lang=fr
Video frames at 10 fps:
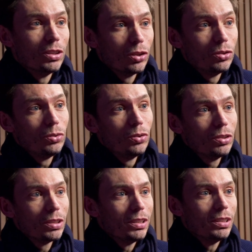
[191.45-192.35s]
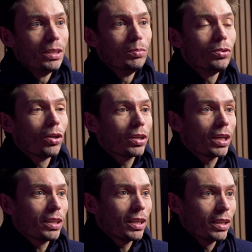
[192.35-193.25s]
jeunes joueuses qui débutent leur
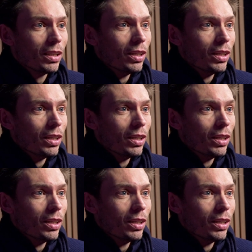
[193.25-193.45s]
carrière